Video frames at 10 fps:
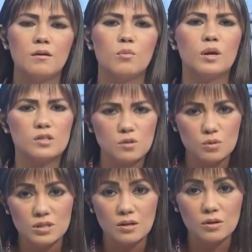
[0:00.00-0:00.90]
porque
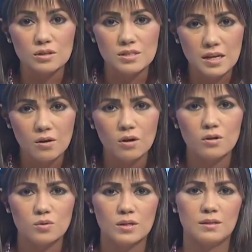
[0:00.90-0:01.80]
somos el noticiero de
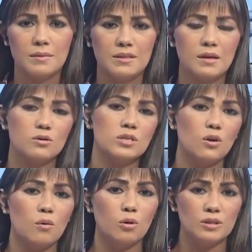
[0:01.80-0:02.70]
los guatemaltecos y
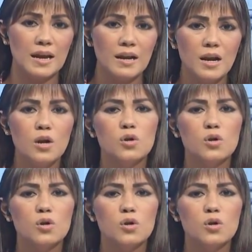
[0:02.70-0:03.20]
como tal